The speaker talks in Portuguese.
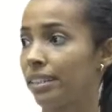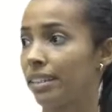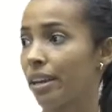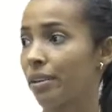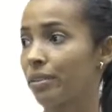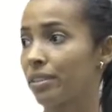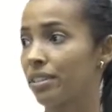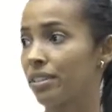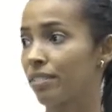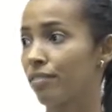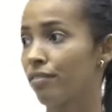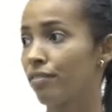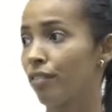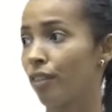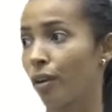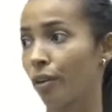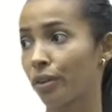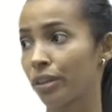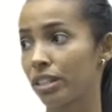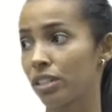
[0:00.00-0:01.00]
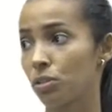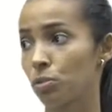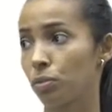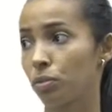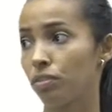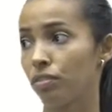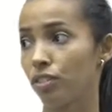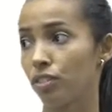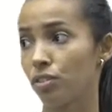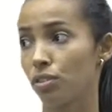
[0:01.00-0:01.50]
there is a forest
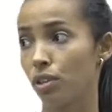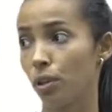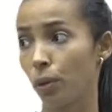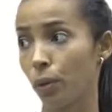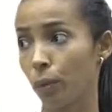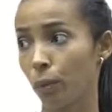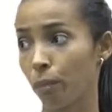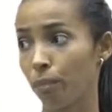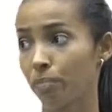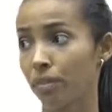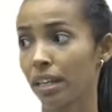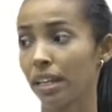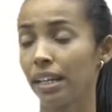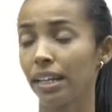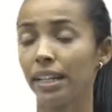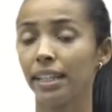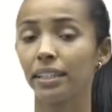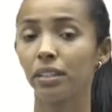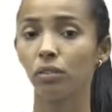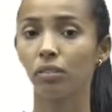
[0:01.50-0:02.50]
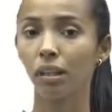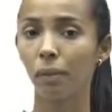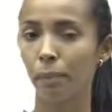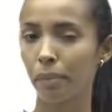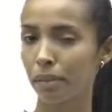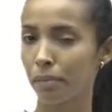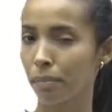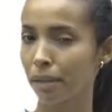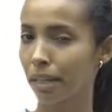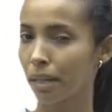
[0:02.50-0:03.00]
with snow. Então, na
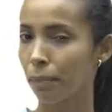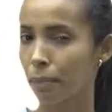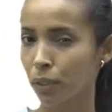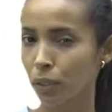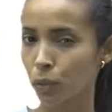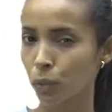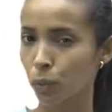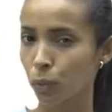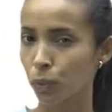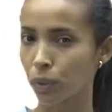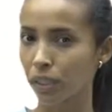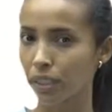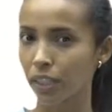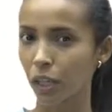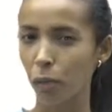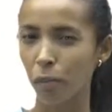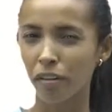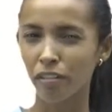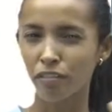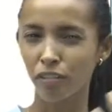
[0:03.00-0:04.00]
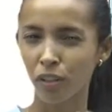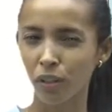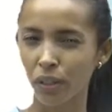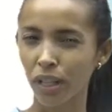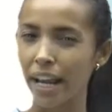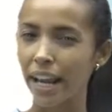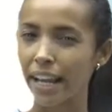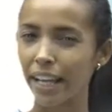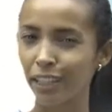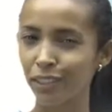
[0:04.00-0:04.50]
primeira pintura tem uma
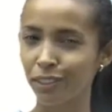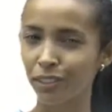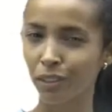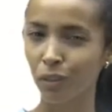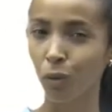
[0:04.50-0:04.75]
floresta